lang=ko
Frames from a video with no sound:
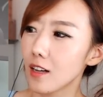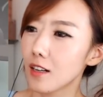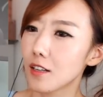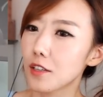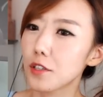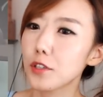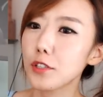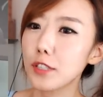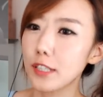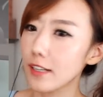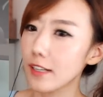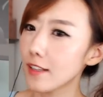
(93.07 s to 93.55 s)

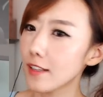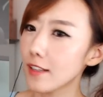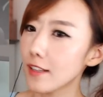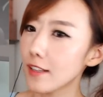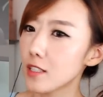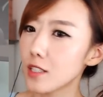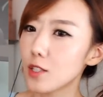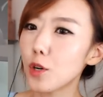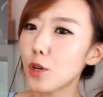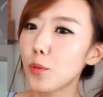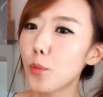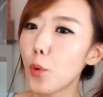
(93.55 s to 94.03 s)
그러니까 난
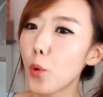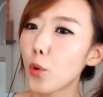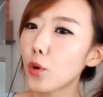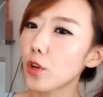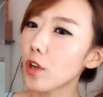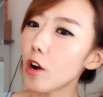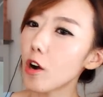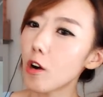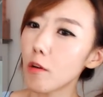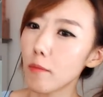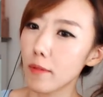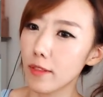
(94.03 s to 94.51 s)
이걸 못
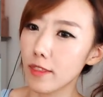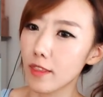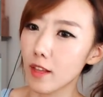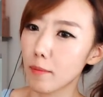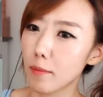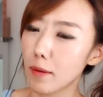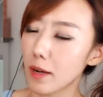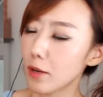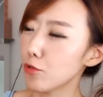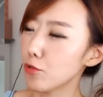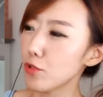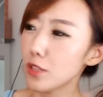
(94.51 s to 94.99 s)

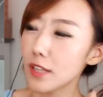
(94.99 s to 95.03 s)
경험했나 봐.